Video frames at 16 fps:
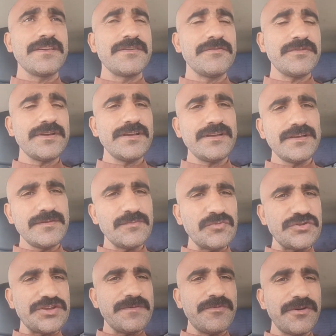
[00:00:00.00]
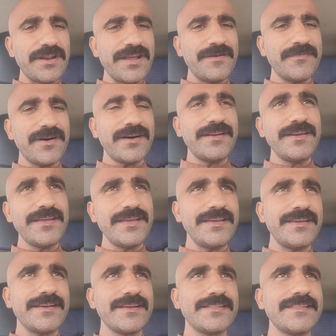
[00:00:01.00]
क्योंकि मुजीबर रहमान ने
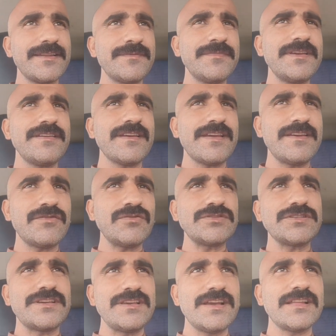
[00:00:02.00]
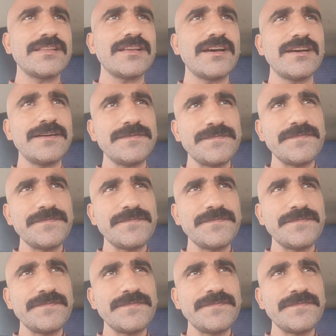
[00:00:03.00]
इकहत्तर में यही कुछ किया था